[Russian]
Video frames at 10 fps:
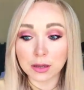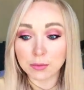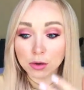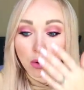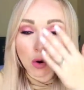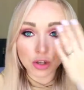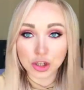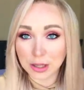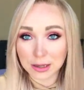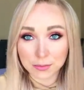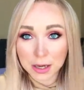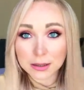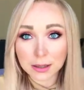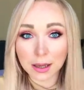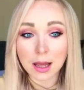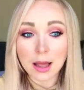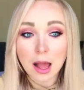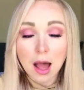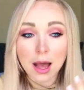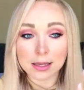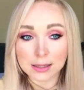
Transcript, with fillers: Они были очень очень лохматые, а